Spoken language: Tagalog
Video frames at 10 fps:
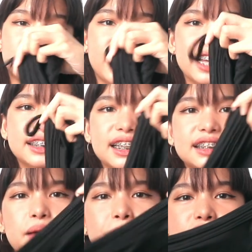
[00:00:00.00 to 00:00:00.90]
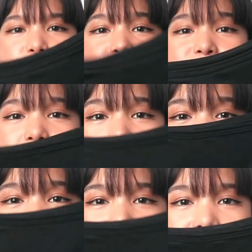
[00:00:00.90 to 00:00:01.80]
dress. Kasi medyo
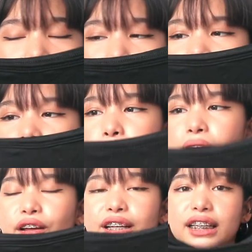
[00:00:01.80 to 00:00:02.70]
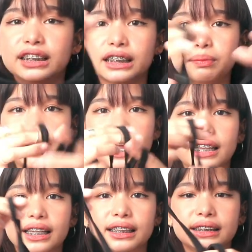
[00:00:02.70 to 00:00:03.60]
similar na rin naman siya. Pero hindi siya
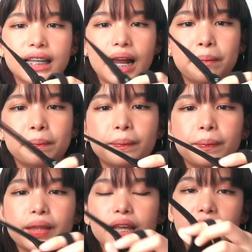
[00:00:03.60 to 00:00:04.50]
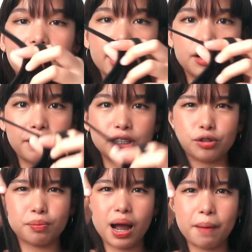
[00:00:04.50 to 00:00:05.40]
spaghetti strap. Ayun,
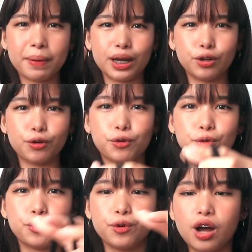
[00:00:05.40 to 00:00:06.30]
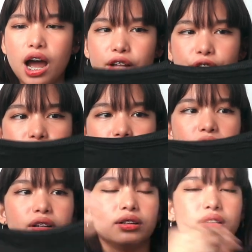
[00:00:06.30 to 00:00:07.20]
medyo makapal yung ano
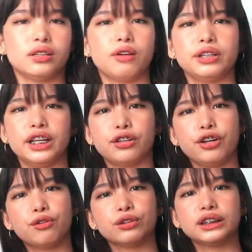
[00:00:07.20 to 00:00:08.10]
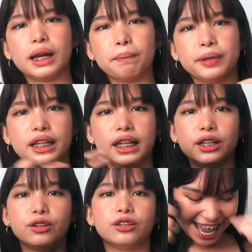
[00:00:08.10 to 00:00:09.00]
niya. Tawag dito, yung strap niya
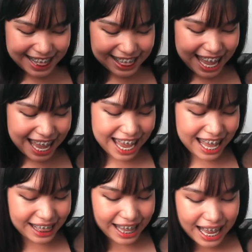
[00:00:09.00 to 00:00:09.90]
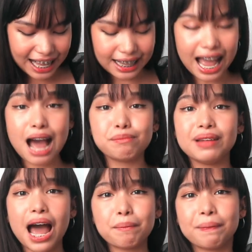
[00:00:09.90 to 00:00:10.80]
dito. And then,
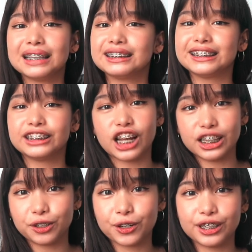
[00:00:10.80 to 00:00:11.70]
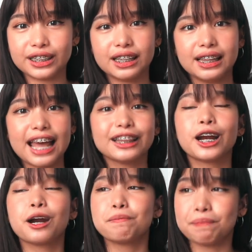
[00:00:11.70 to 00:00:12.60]
naka-black pants siya doon.
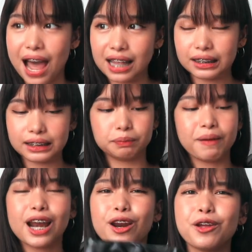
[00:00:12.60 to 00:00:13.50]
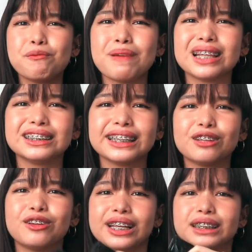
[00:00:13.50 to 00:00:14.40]
Leather pants. Pero yung pants
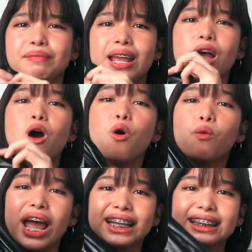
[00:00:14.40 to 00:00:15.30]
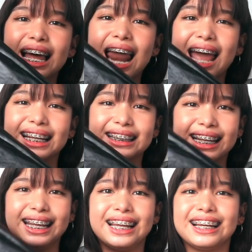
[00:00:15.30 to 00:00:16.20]
niya doon is may white na
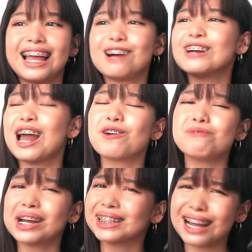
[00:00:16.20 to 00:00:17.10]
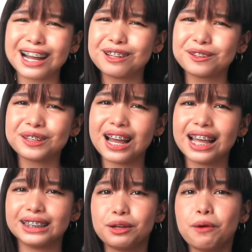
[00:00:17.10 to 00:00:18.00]
lining. Eh, wala akong makitang ganun,
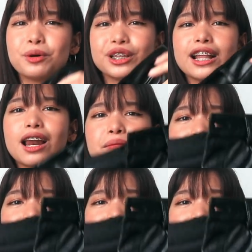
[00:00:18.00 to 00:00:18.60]
guys. Buti na lang